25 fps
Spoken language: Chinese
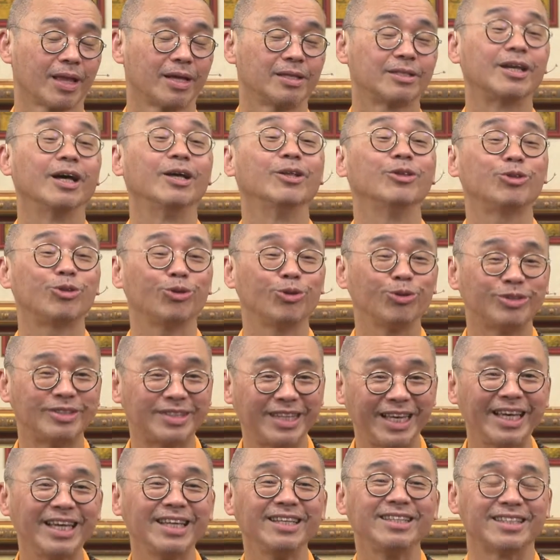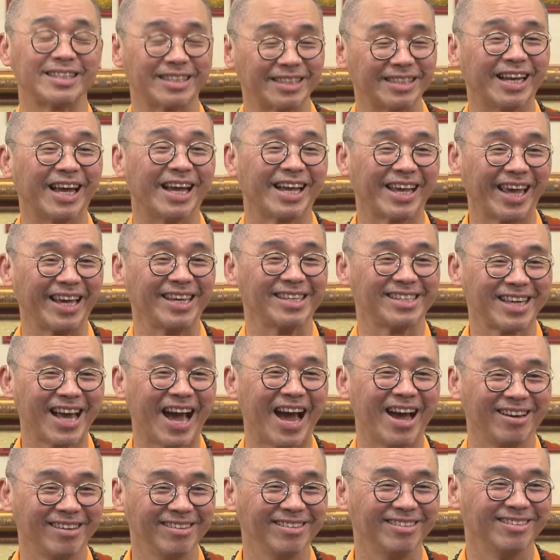程度低只能给
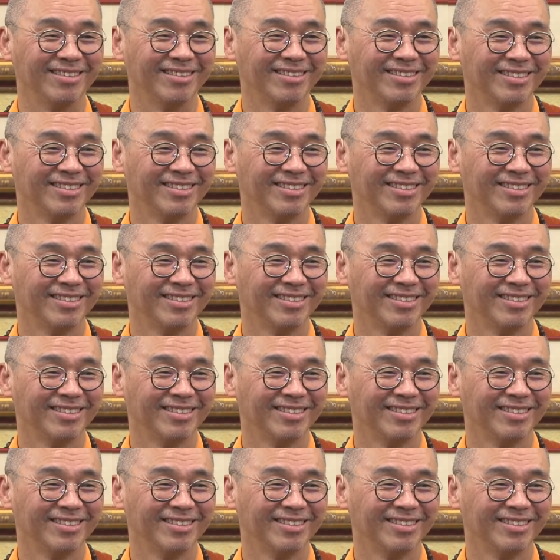下乐，